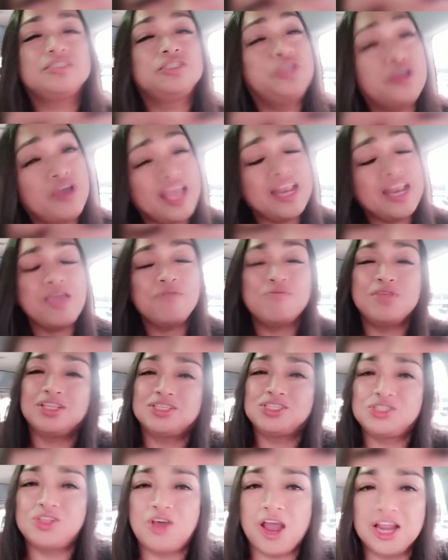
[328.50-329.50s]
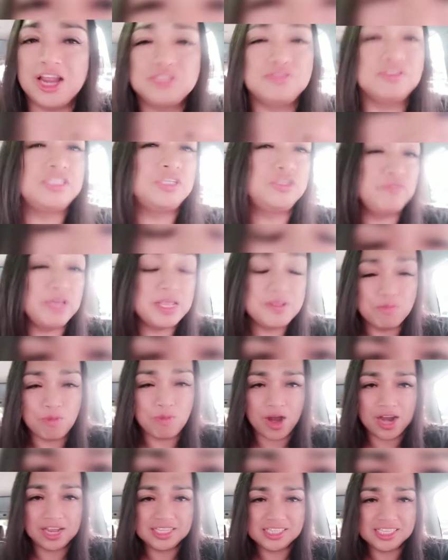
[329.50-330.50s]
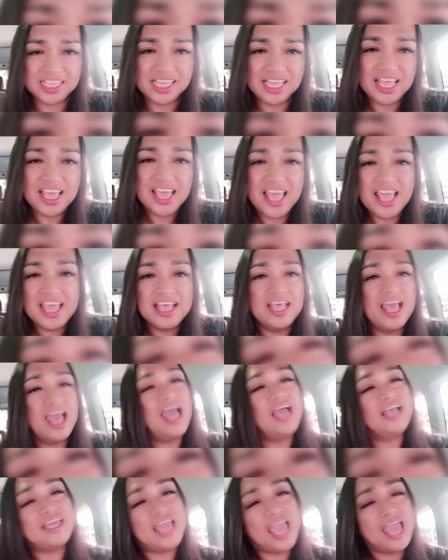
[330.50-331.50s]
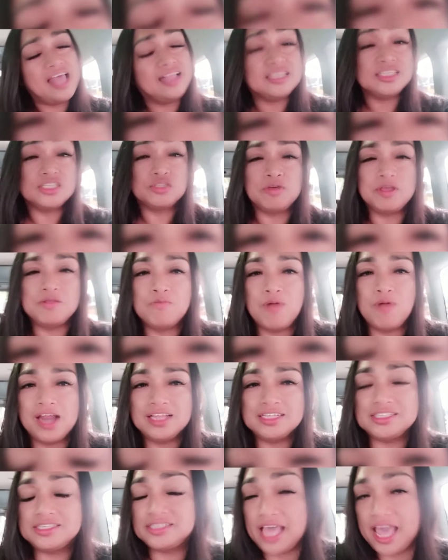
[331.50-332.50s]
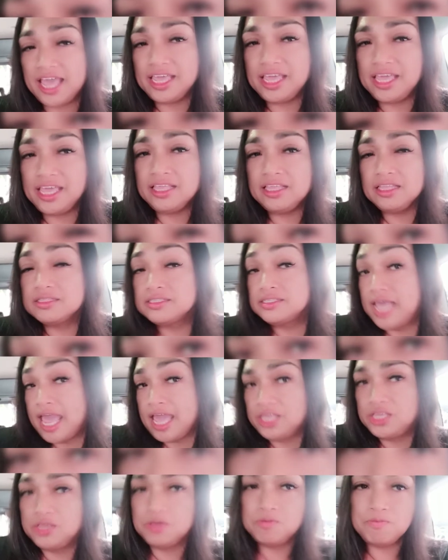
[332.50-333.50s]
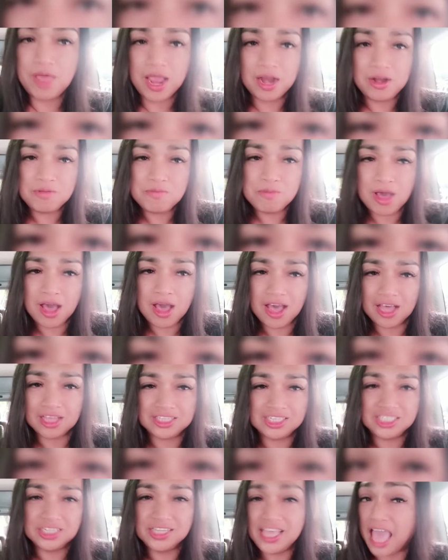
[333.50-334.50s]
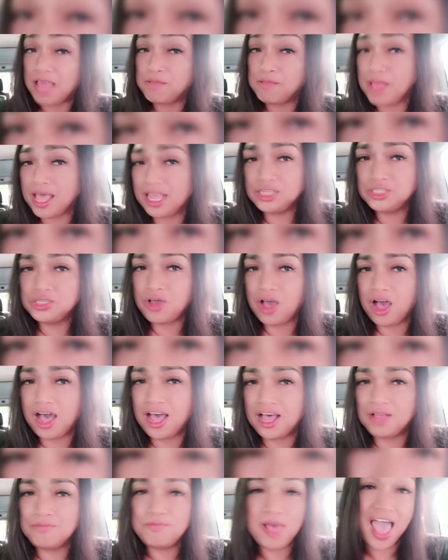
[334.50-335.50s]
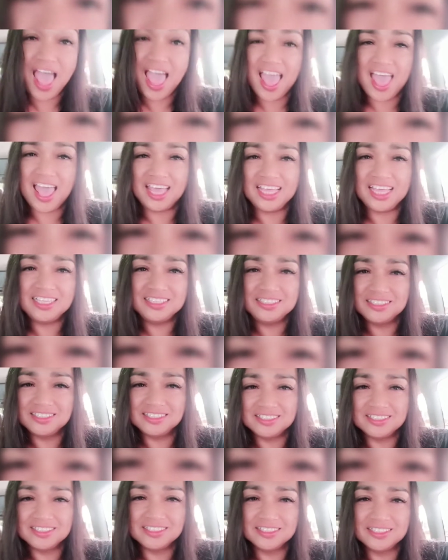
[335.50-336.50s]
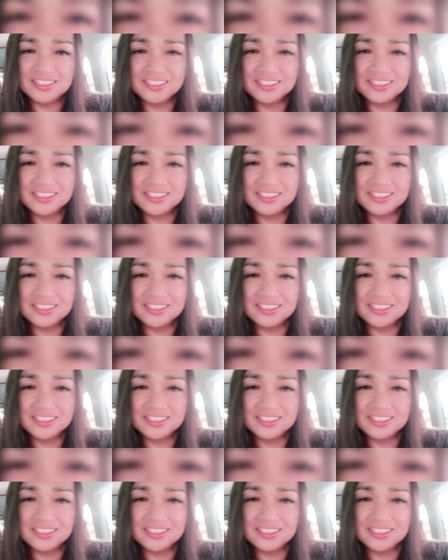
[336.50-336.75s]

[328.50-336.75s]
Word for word: Q&A with the Stars with Queen Marzi. Again, this Queen Marzi saying, thank you very much. God bless you all. Bye! Bye!